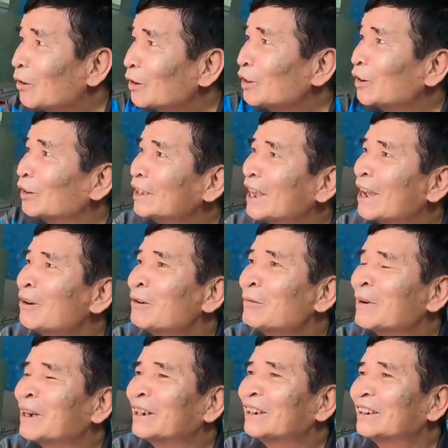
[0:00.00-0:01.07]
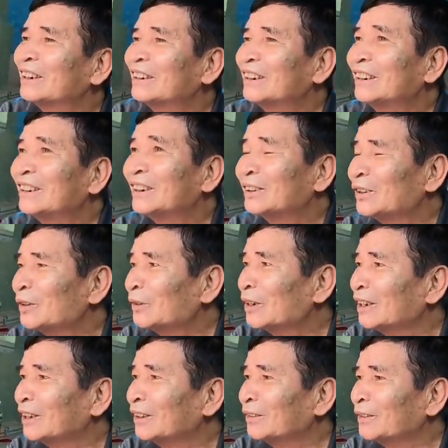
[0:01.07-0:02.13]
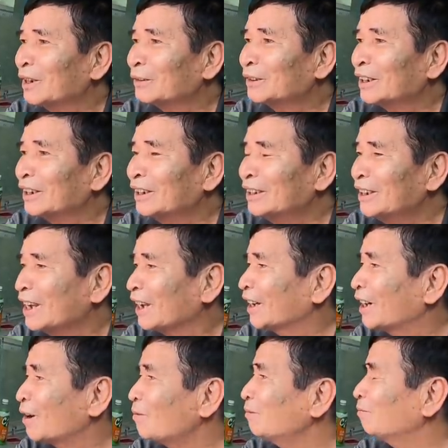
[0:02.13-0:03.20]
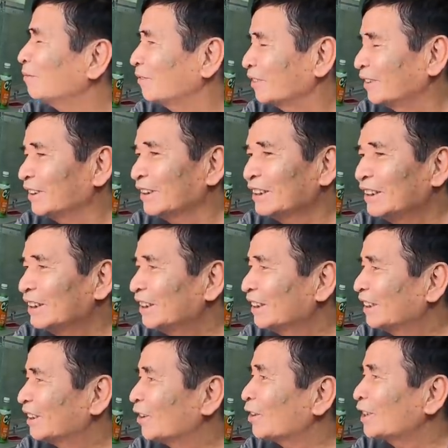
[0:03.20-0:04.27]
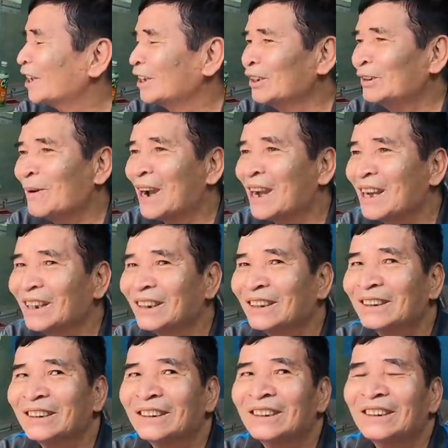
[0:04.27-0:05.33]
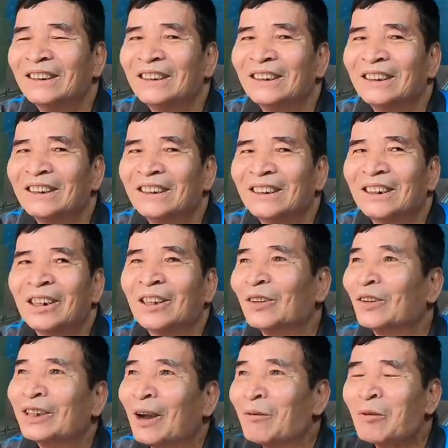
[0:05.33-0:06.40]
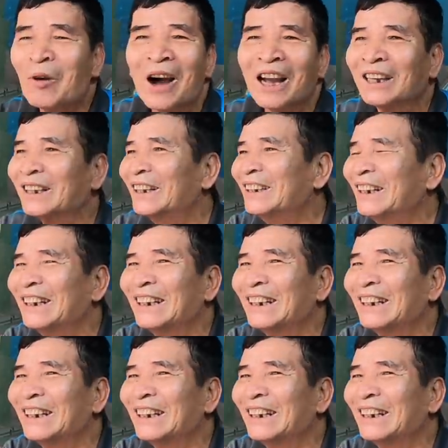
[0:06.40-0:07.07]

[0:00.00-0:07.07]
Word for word: có nhỏ cháu bà nhiều khi tôi nhậu xỉn về khóc nói chuyện với bà nó chọc hoài